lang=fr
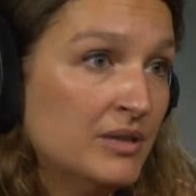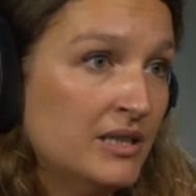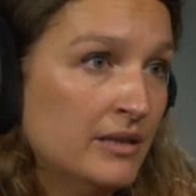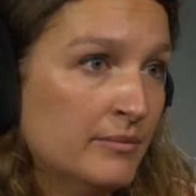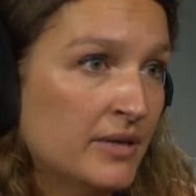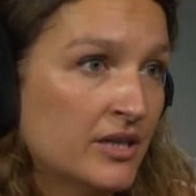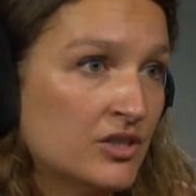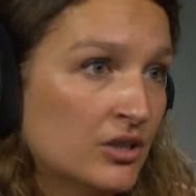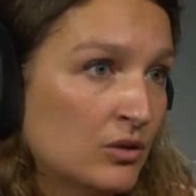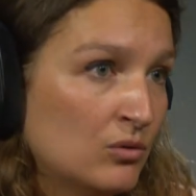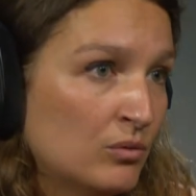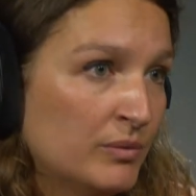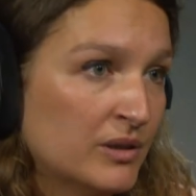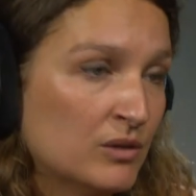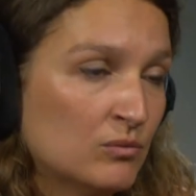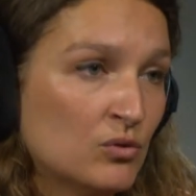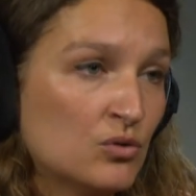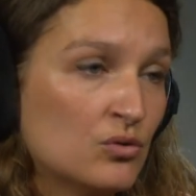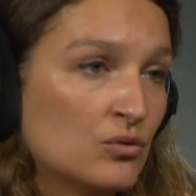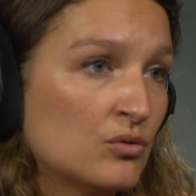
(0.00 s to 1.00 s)
l'image a
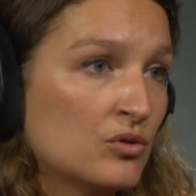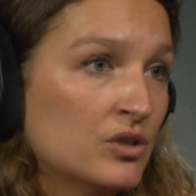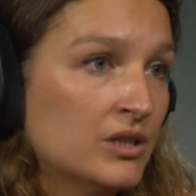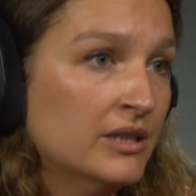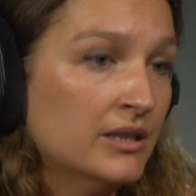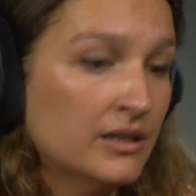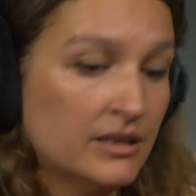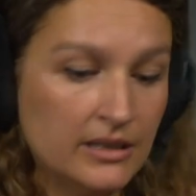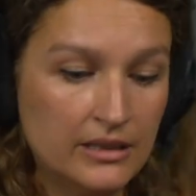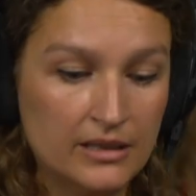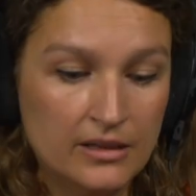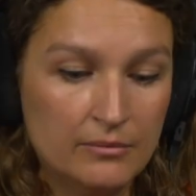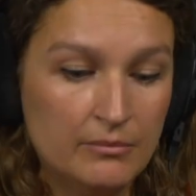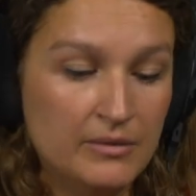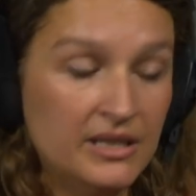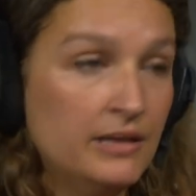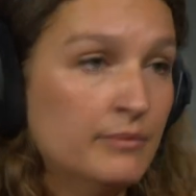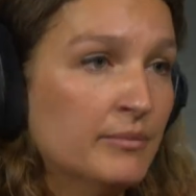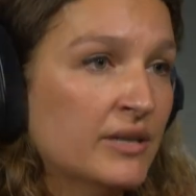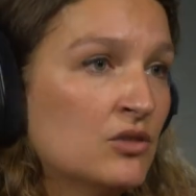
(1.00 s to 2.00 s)
complètement changé, mais
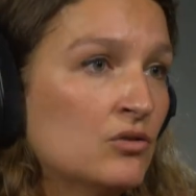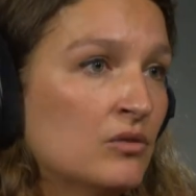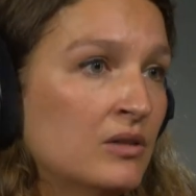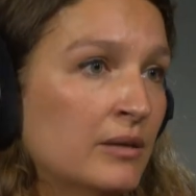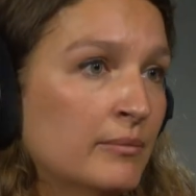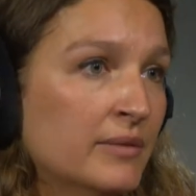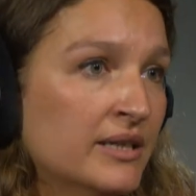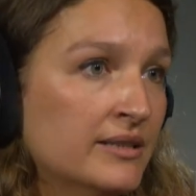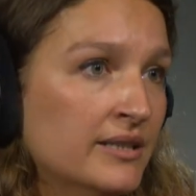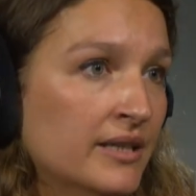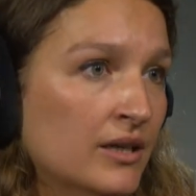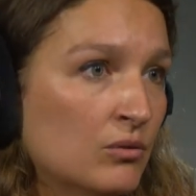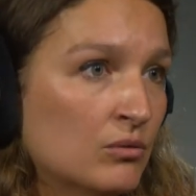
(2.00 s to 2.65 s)
l'image en la matière,